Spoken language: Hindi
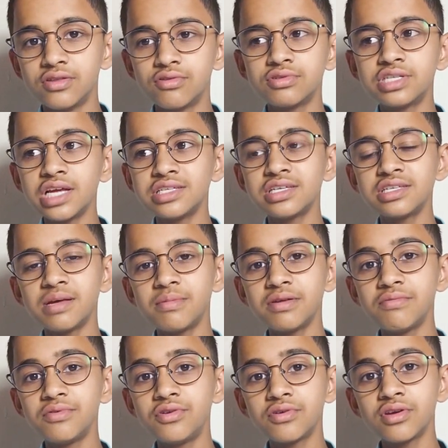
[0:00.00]
तो चलिए जैसे
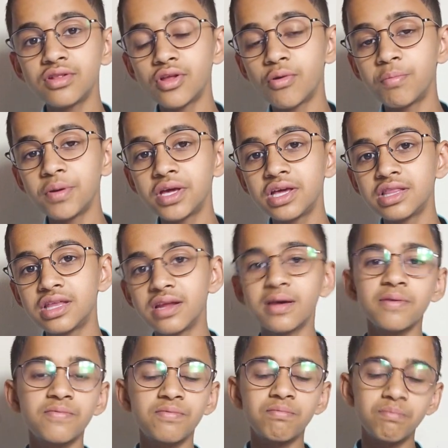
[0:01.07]
हमारे वीडियो के टॉपिक की
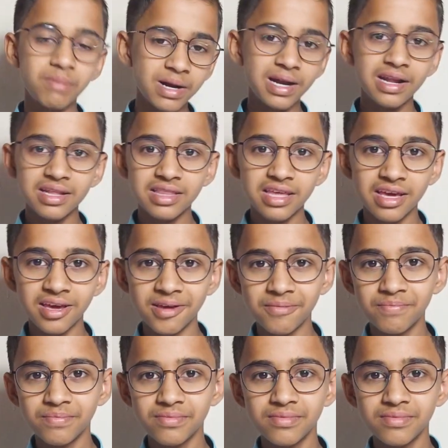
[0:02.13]
तरफ बढ़ लेते हैं